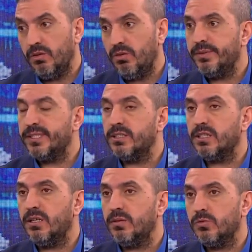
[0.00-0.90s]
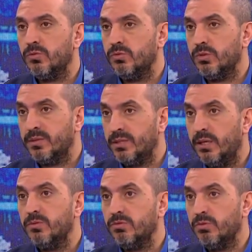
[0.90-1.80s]
O mesajı alamıyorsunuz ama
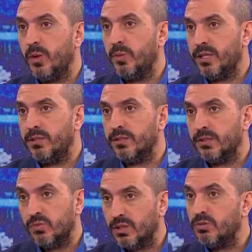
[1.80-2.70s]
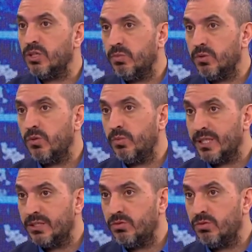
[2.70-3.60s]
Trabzonspor'a baktığınızda bu takım şampiyon
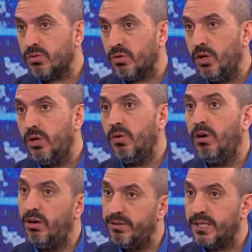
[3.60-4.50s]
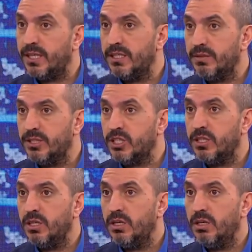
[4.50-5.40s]
olmak istiyor. O havaya girmiş.
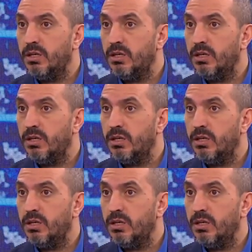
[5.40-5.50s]
Yani